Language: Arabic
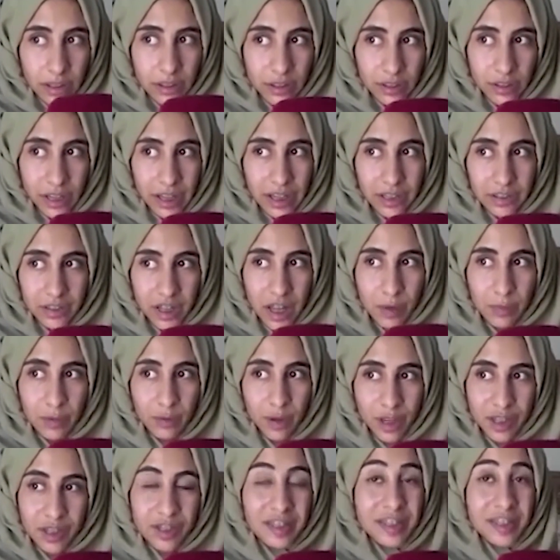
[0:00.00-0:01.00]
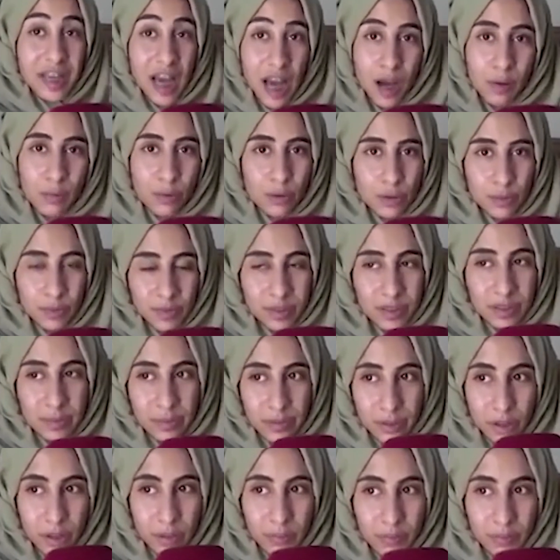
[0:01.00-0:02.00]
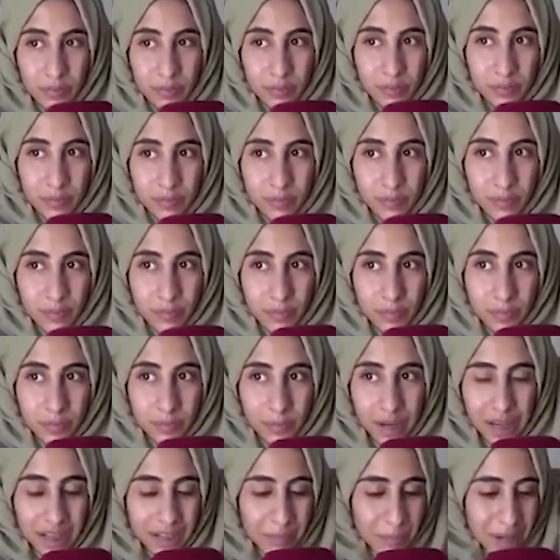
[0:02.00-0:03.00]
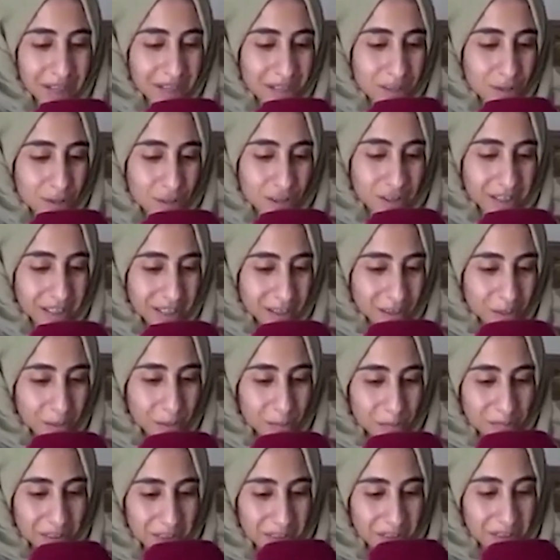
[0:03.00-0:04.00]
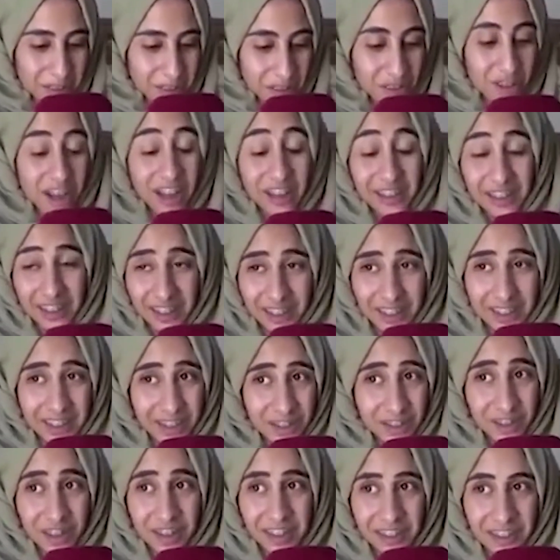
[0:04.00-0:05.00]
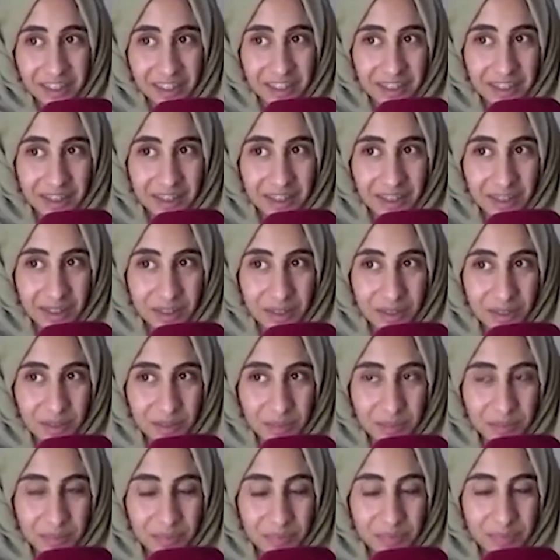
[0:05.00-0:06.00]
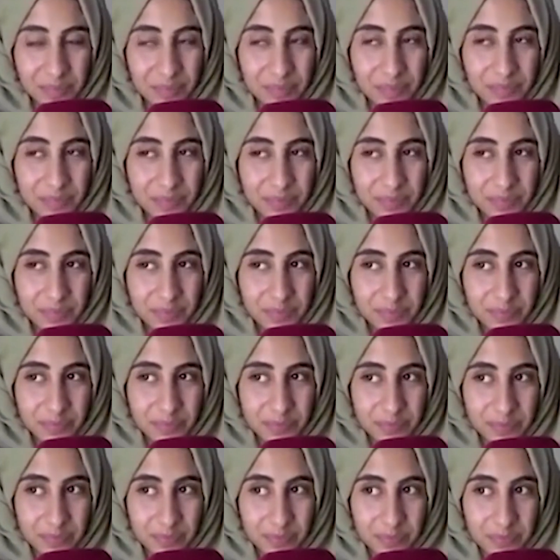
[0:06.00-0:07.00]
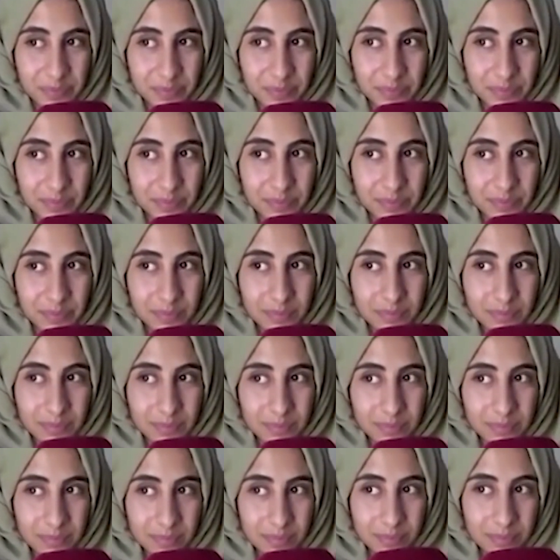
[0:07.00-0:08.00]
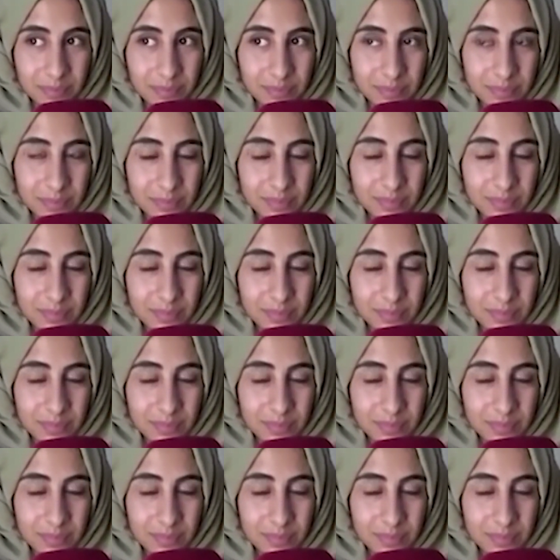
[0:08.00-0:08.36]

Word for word: عجلس عايش دائما وعجلس كابوس بالنسبه لهم ما ما يستوي يتخلصوا منه ان شاء الله ان شاء الله عائله حسن زيد تطالب المجهول في صنعاء